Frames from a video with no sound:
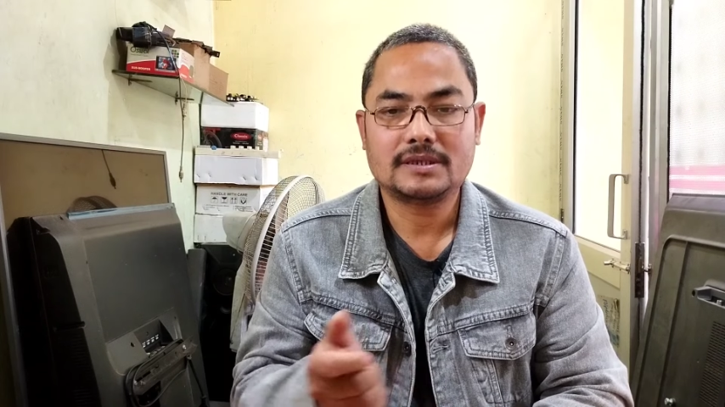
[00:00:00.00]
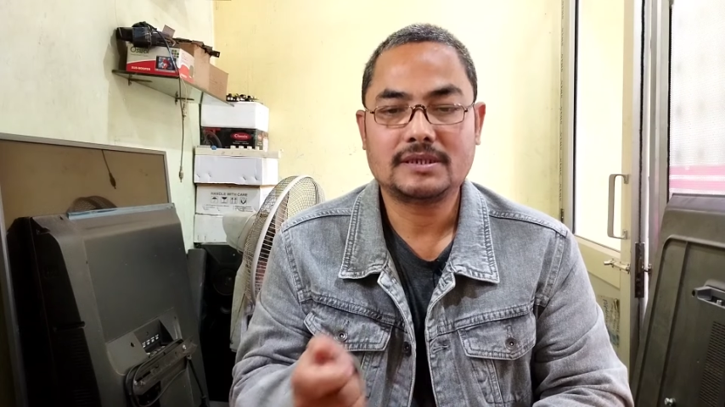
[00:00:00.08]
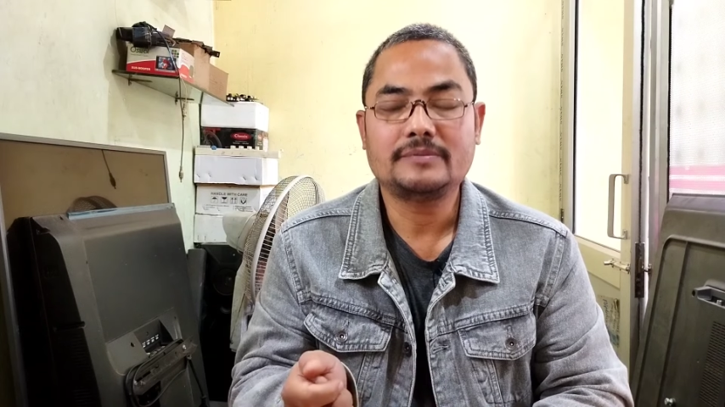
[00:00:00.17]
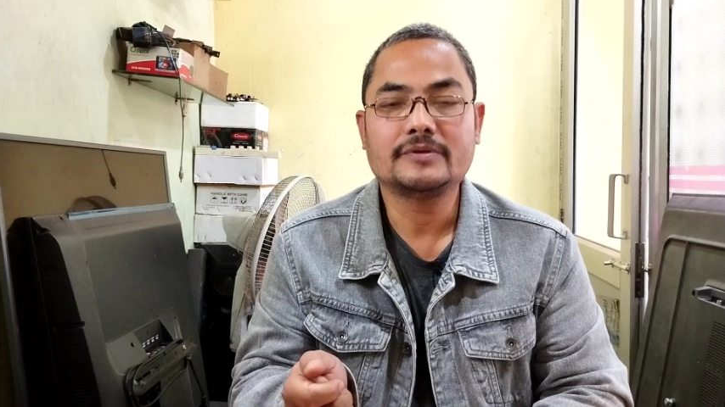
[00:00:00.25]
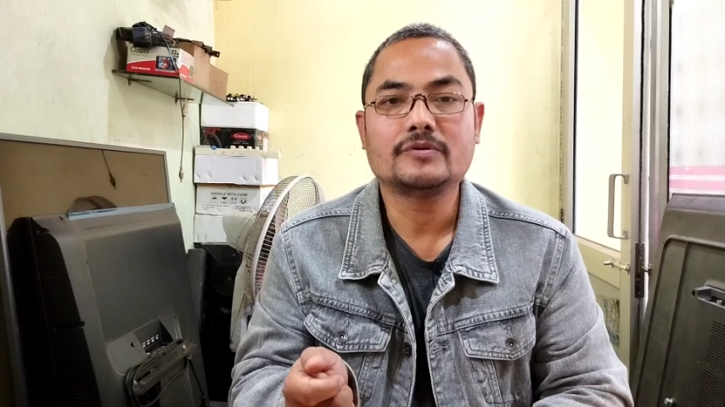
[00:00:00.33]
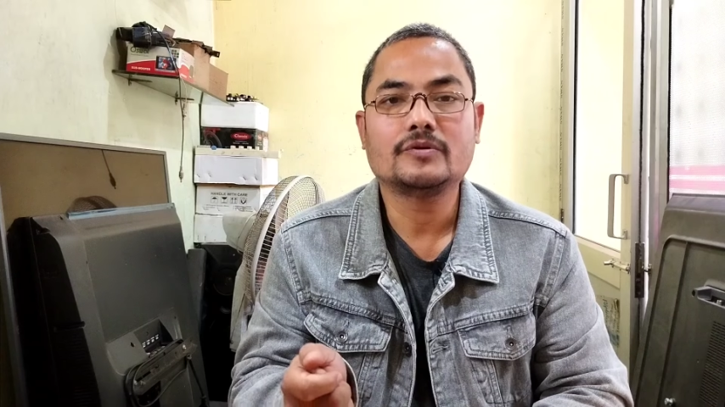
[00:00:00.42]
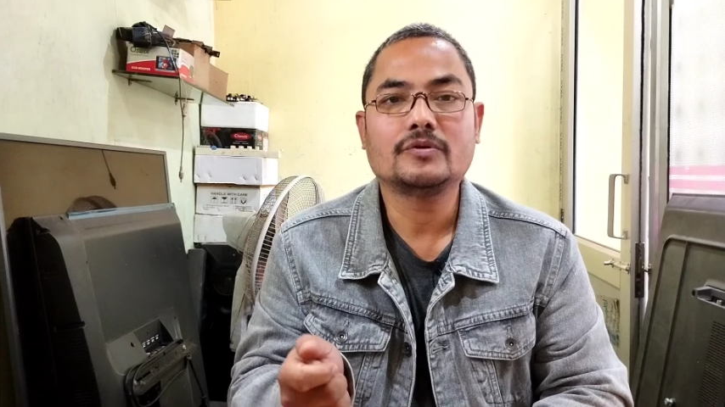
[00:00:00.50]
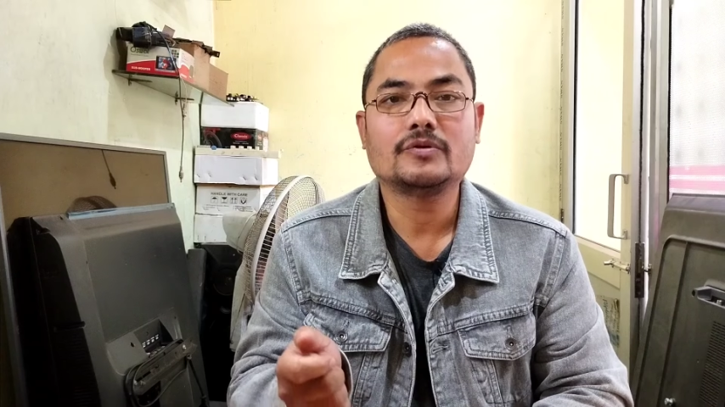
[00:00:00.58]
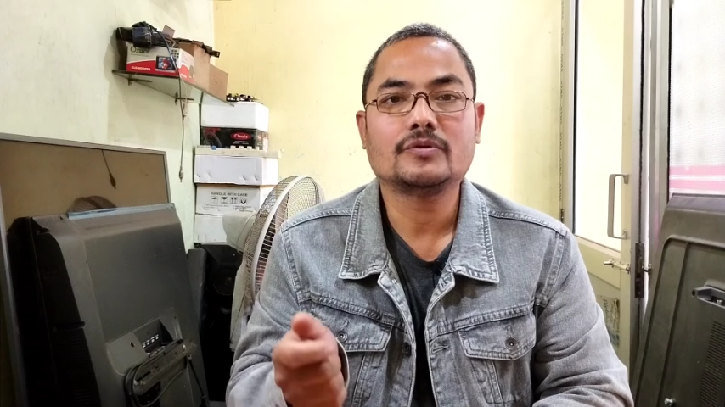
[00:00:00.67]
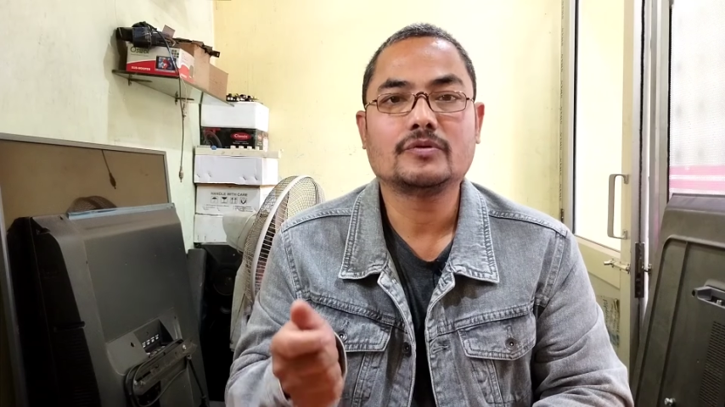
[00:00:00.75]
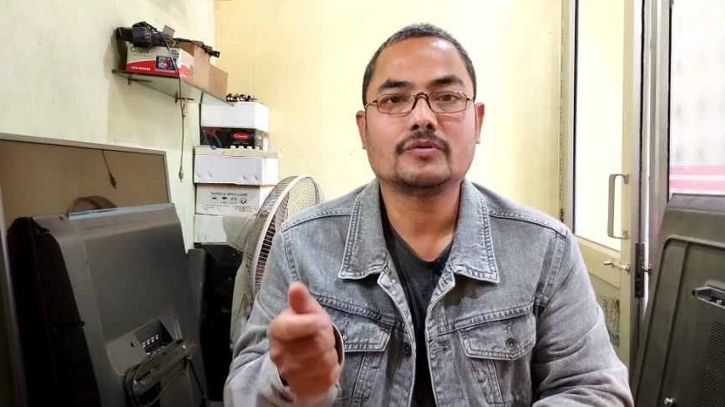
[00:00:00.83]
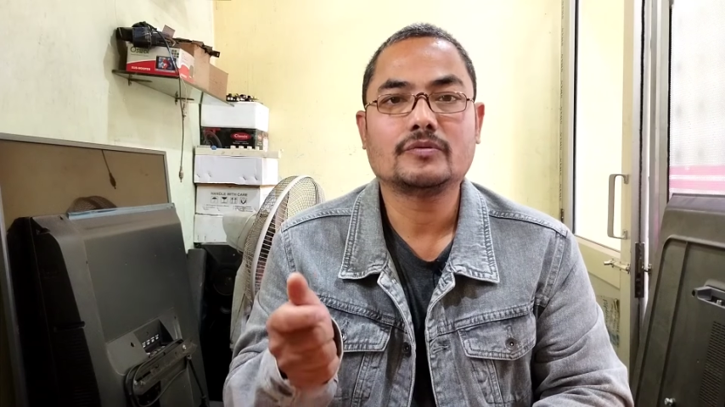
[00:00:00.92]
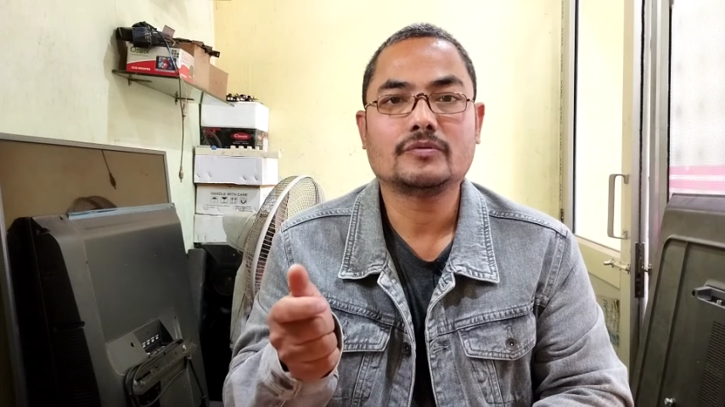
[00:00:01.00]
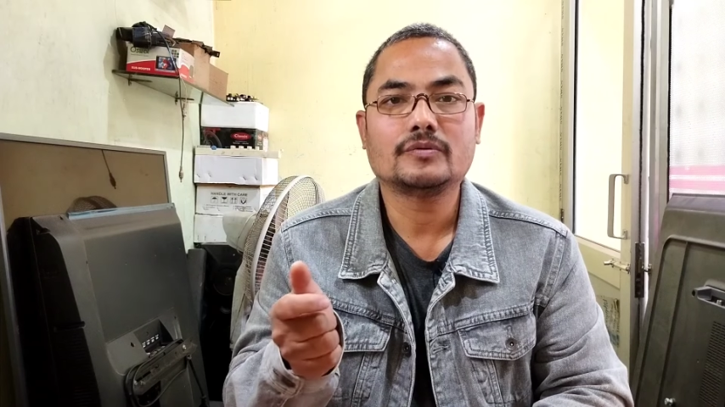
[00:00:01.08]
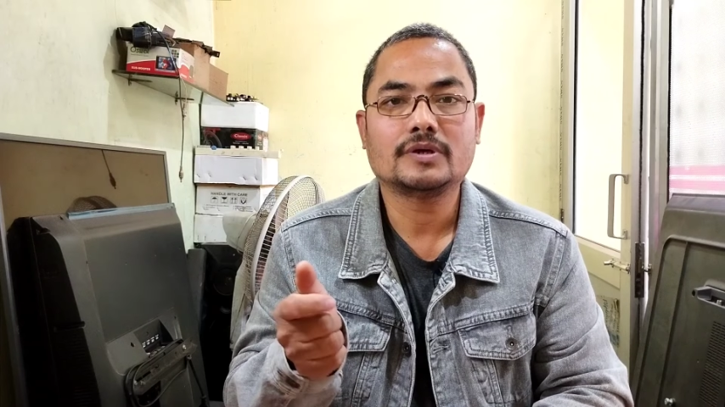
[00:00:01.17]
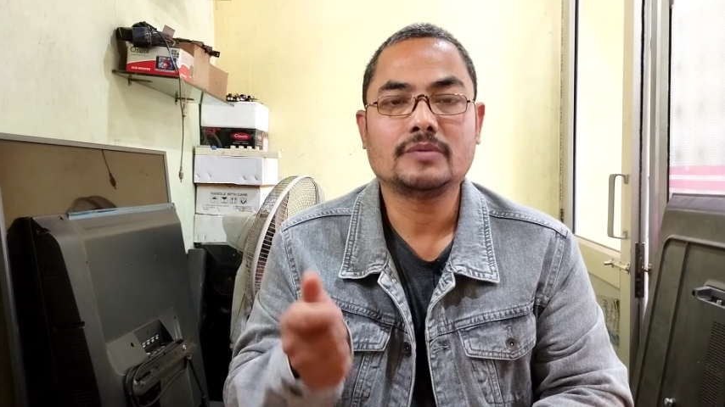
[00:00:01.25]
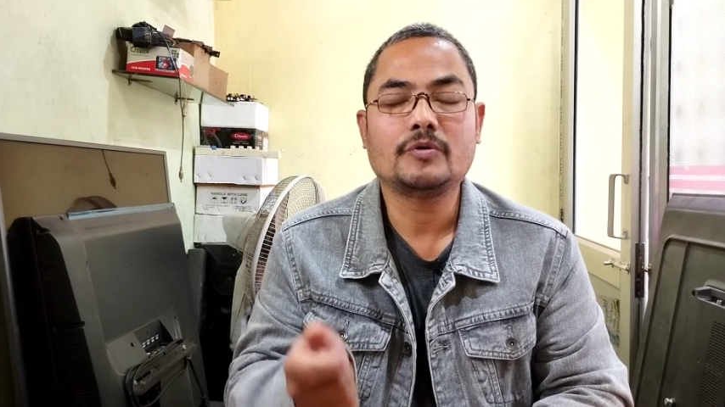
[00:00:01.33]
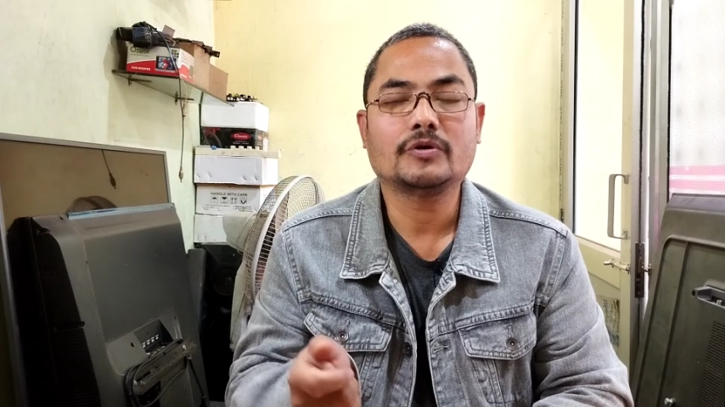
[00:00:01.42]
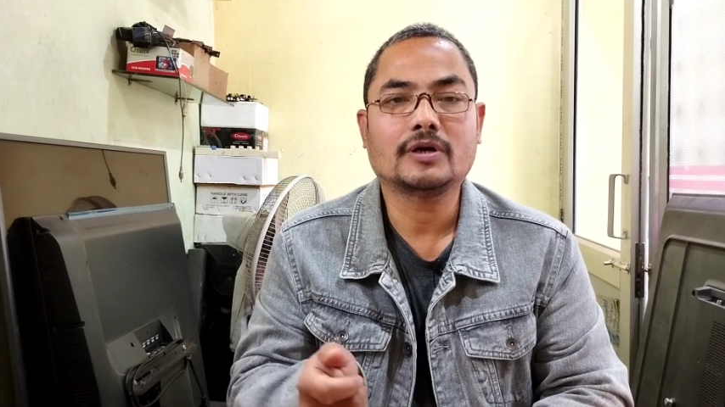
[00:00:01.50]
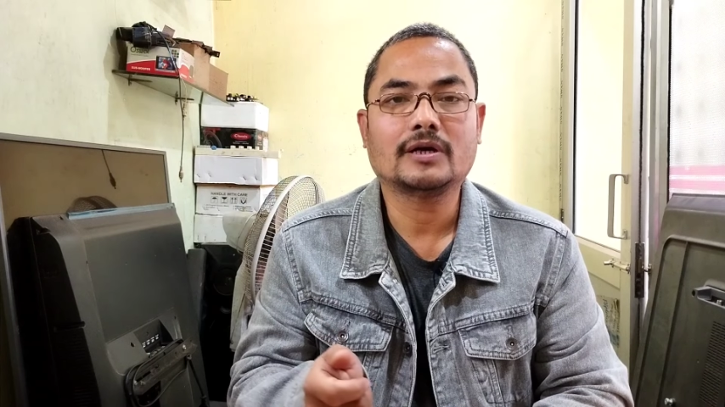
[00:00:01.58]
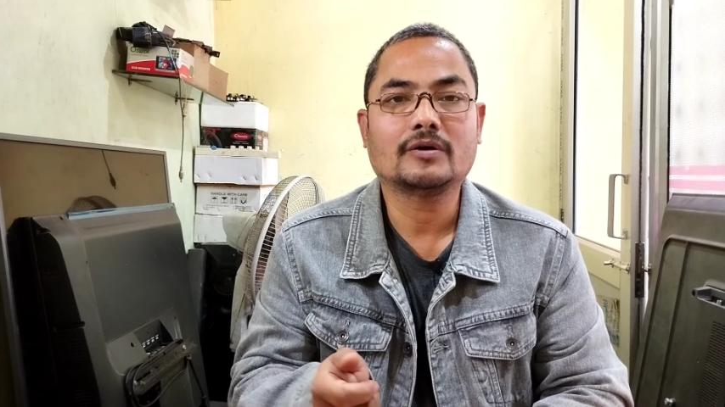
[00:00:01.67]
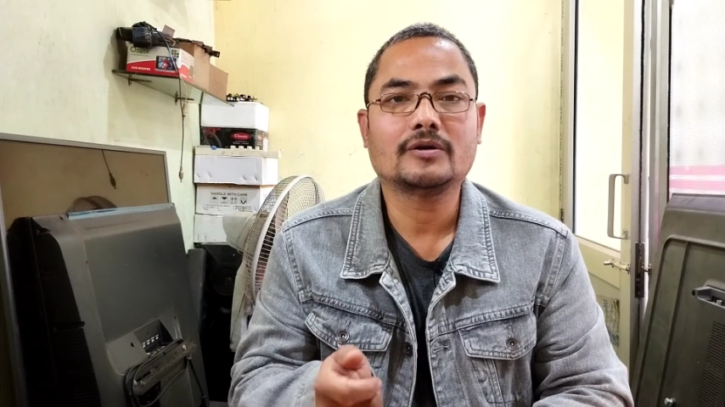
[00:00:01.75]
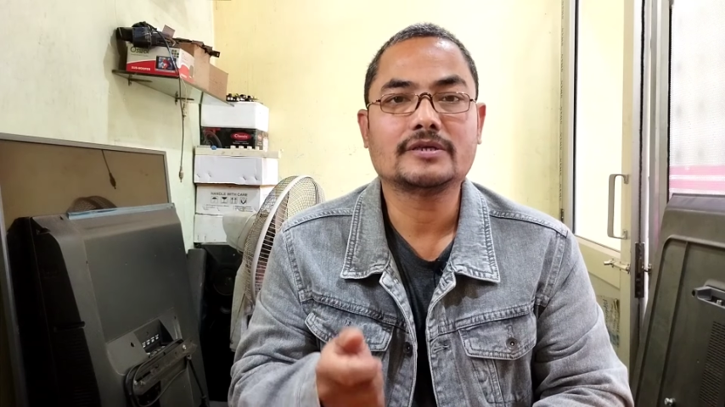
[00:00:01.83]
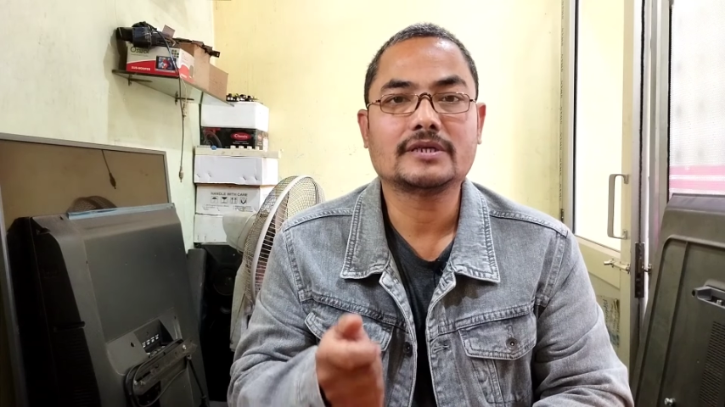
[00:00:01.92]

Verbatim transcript: टीवी को रिमोट कंट्रोल